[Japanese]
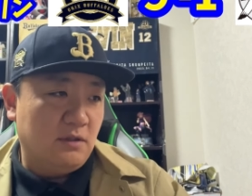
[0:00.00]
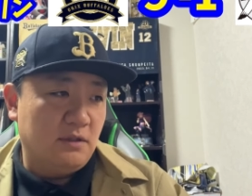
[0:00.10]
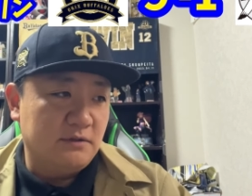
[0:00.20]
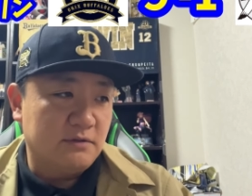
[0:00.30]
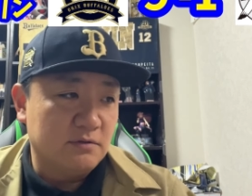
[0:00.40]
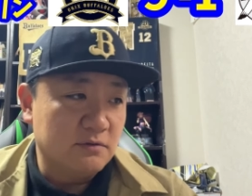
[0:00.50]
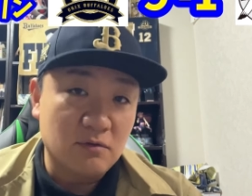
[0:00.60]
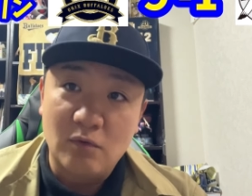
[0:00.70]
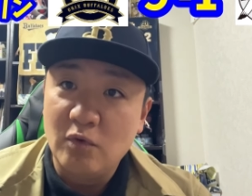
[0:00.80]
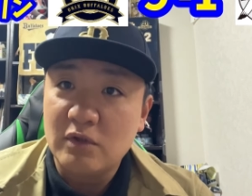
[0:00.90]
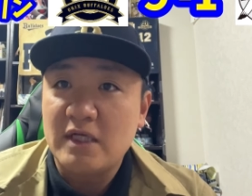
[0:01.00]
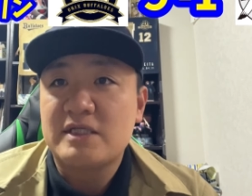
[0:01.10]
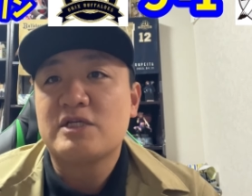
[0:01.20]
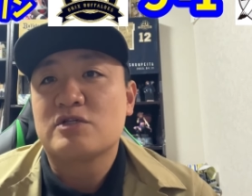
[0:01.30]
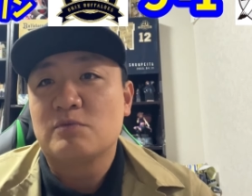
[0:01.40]
あそうだと、太田
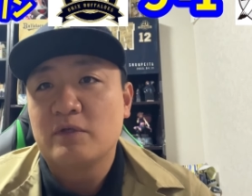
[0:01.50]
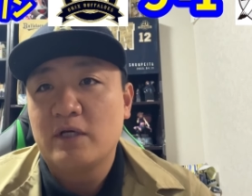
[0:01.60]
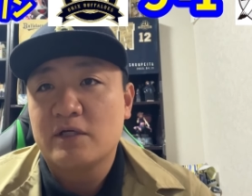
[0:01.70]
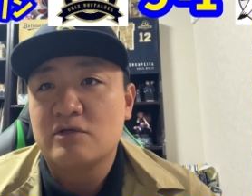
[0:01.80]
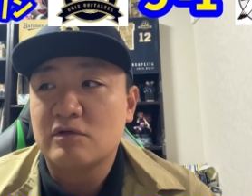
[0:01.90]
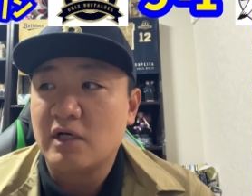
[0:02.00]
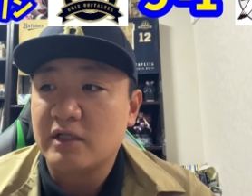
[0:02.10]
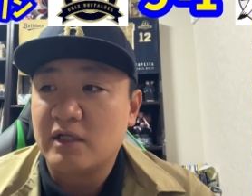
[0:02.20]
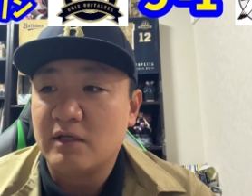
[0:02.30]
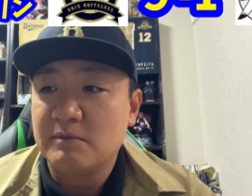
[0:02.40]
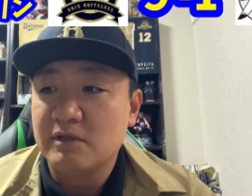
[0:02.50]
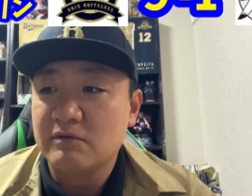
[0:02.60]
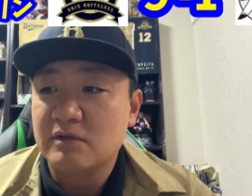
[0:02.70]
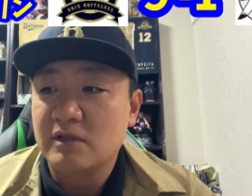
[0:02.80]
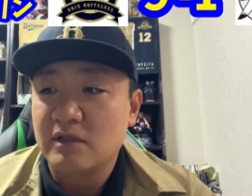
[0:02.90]
選手もね、9回タイムリー打っ
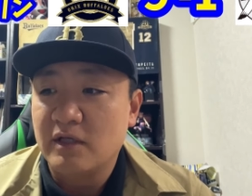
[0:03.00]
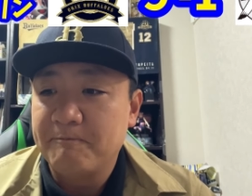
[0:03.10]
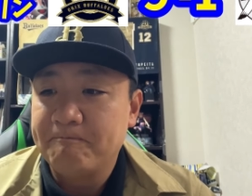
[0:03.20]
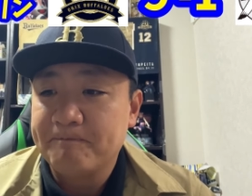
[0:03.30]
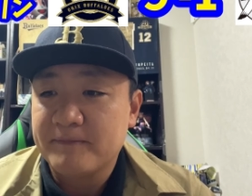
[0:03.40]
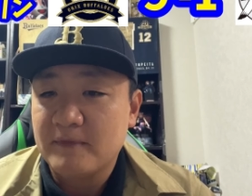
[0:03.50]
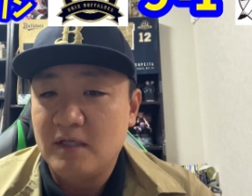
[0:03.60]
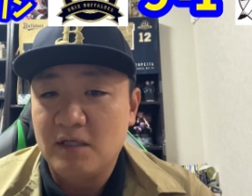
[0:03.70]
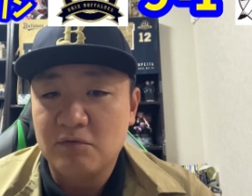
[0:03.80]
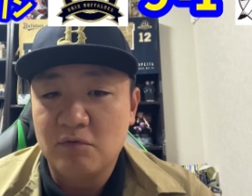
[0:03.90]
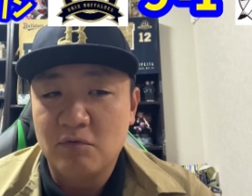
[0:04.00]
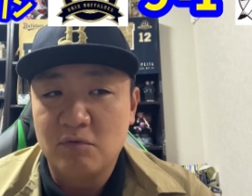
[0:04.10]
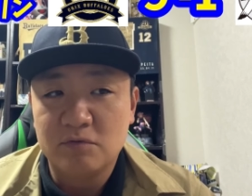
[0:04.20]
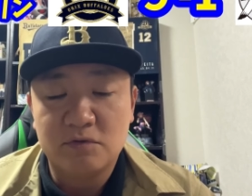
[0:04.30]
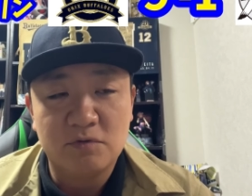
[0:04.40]
てね、あの、
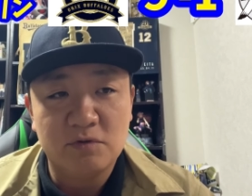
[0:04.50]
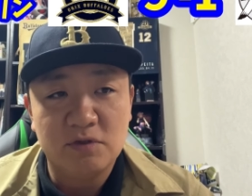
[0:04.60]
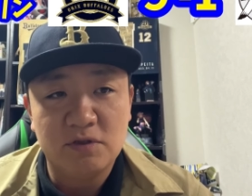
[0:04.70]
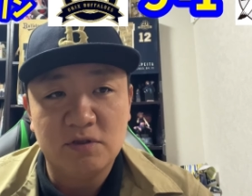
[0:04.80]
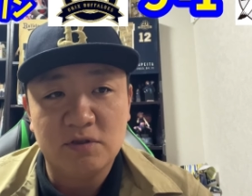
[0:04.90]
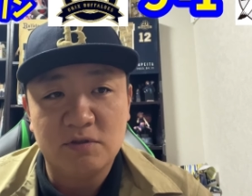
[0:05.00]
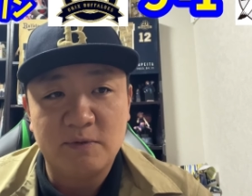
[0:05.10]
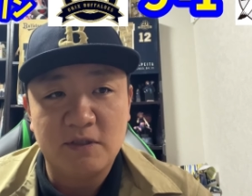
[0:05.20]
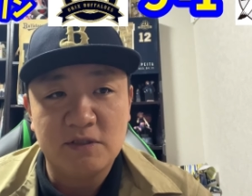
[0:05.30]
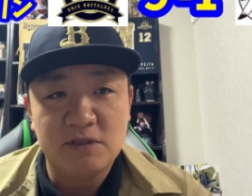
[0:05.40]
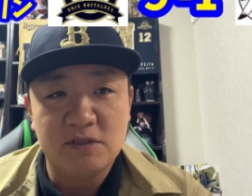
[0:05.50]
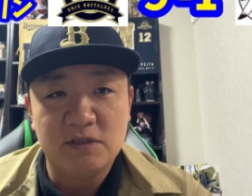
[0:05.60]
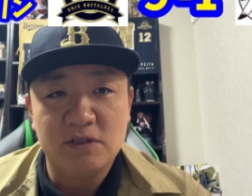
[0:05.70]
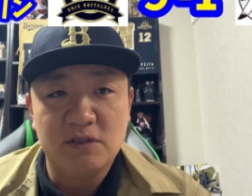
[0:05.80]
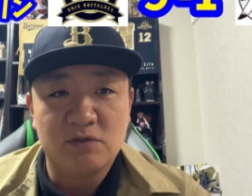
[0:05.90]
本当に素晴らしいい
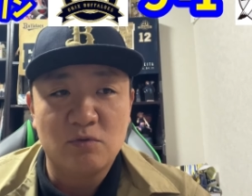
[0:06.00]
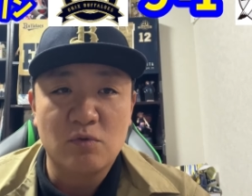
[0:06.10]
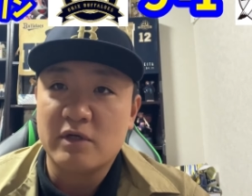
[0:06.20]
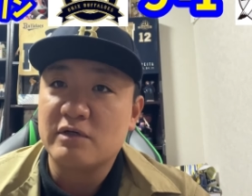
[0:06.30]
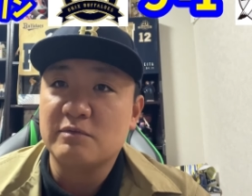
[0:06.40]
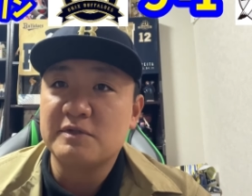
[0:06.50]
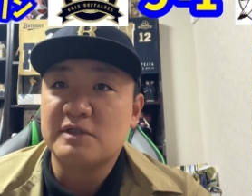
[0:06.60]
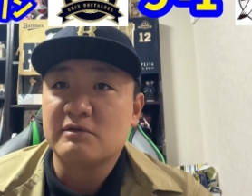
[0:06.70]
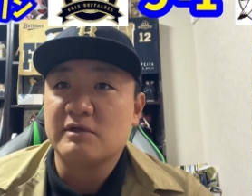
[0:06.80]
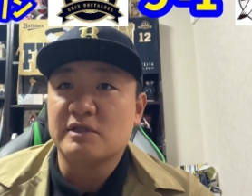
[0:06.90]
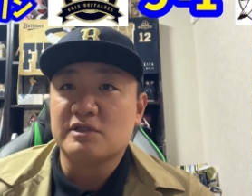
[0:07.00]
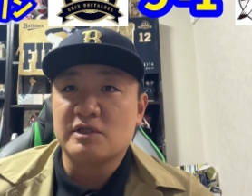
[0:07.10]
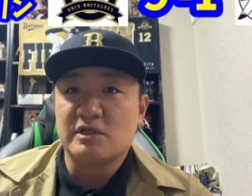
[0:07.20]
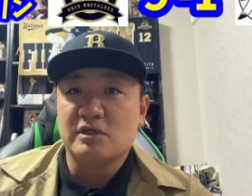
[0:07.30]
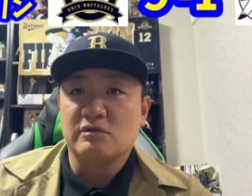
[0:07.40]
い攻撃を見せてくれたんじゃな
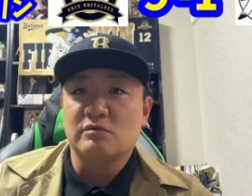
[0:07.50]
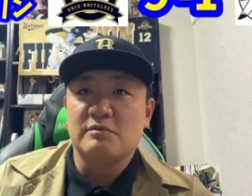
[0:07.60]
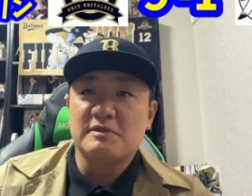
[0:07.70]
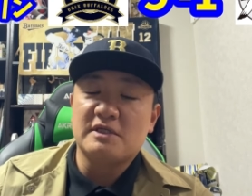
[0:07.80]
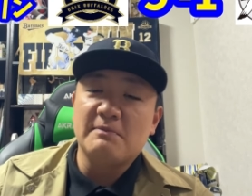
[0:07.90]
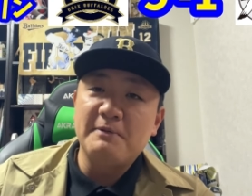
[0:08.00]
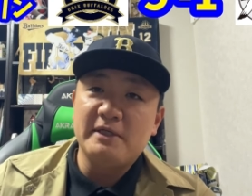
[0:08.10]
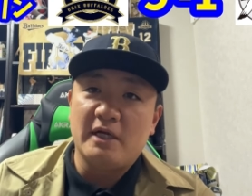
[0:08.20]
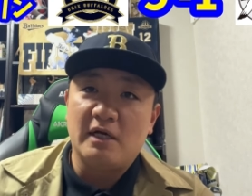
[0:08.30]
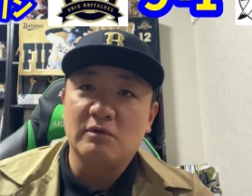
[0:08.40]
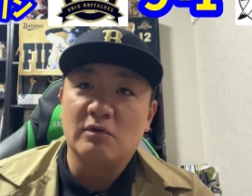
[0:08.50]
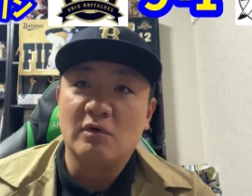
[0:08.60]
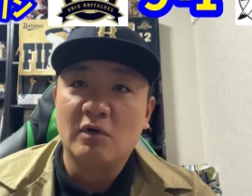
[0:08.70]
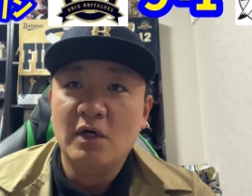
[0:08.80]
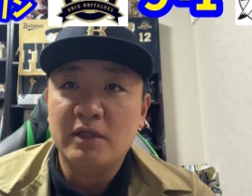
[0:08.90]
いかなと思います。やっぱりね、あ
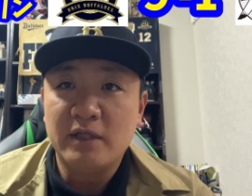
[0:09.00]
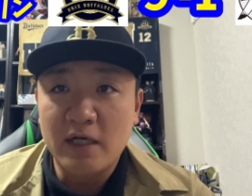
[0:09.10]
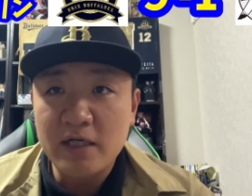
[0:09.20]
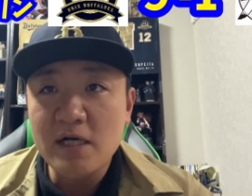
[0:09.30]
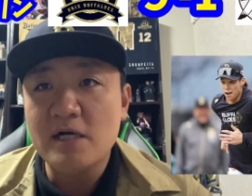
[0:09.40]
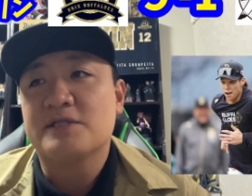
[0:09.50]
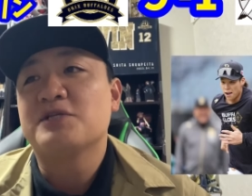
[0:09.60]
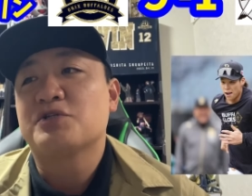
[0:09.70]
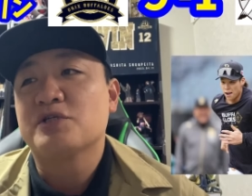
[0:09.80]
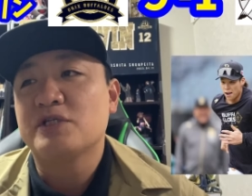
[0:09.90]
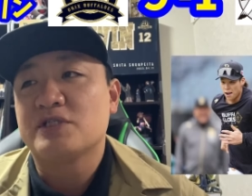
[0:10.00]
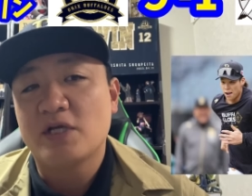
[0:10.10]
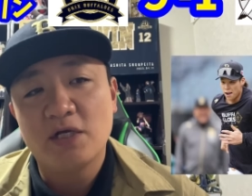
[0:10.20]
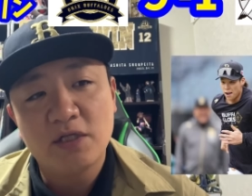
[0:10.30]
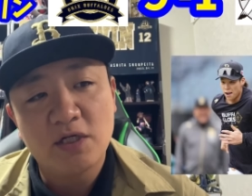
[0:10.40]
の、中川選手いいです
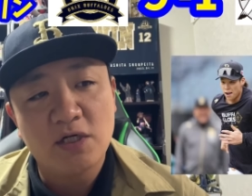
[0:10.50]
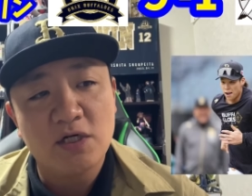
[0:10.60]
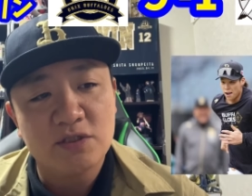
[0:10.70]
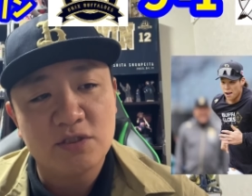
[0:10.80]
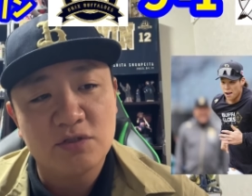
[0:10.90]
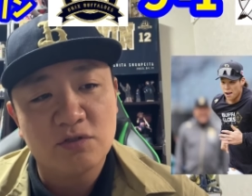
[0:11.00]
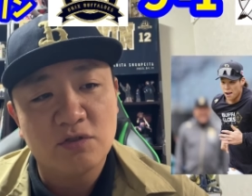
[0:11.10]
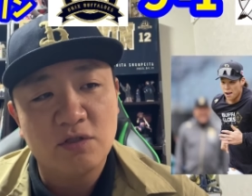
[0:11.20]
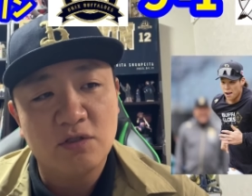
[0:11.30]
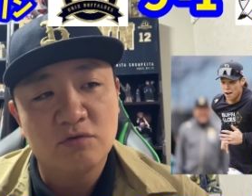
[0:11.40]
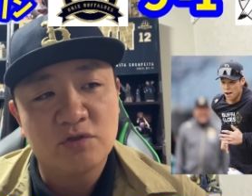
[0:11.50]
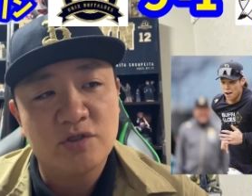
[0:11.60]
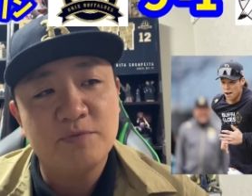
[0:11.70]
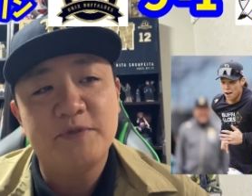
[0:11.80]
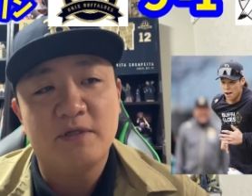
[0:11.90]
ね。中川選手。あの、守
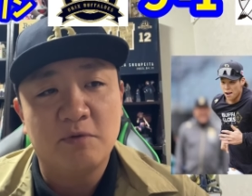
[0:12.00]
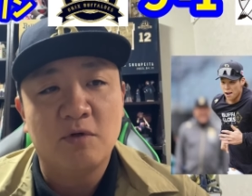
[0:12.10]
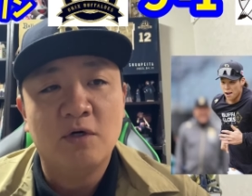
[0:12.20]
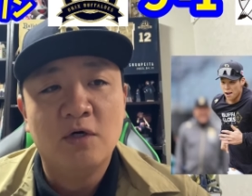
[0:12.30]
備でも、